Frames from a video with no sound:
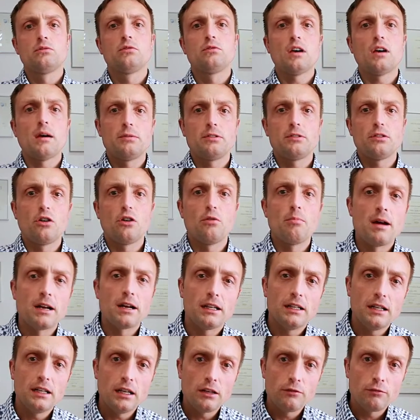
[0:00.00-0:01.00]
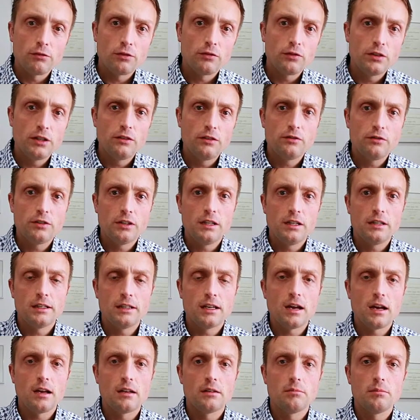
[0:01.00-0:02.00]
so habe ich auch mal gelernt vor vielen, vielen
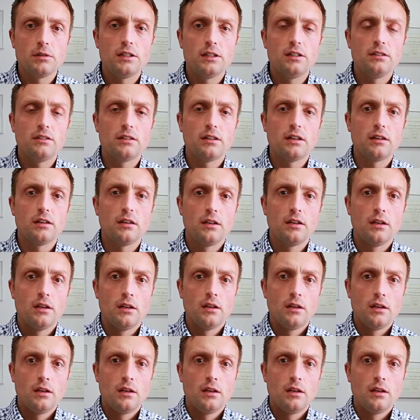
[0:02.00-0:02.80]
Jahren, mit dieser